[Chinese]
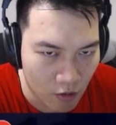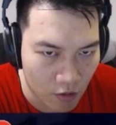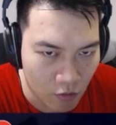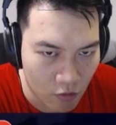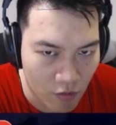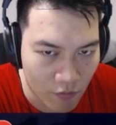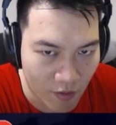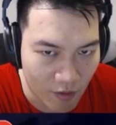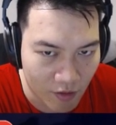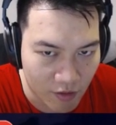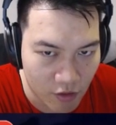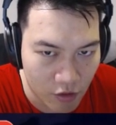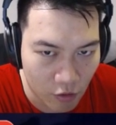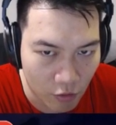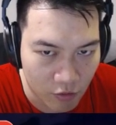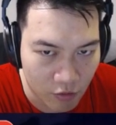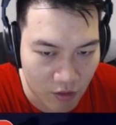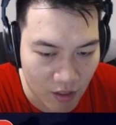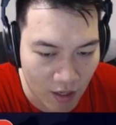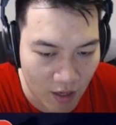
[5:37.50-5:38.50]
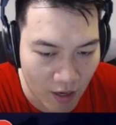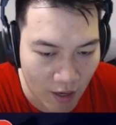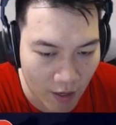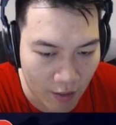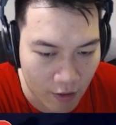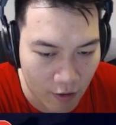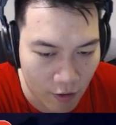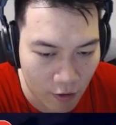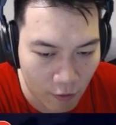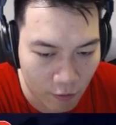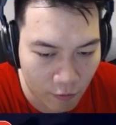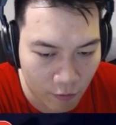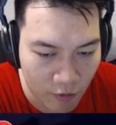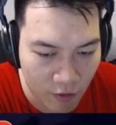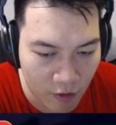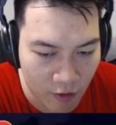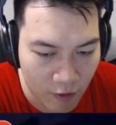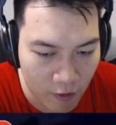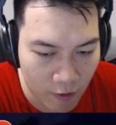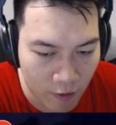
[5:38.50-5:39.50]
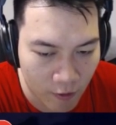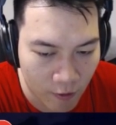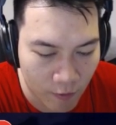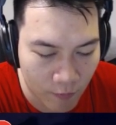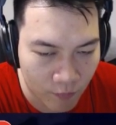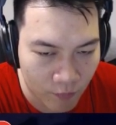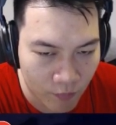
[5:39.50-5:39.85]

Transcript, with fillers: 因为法师手下还有那个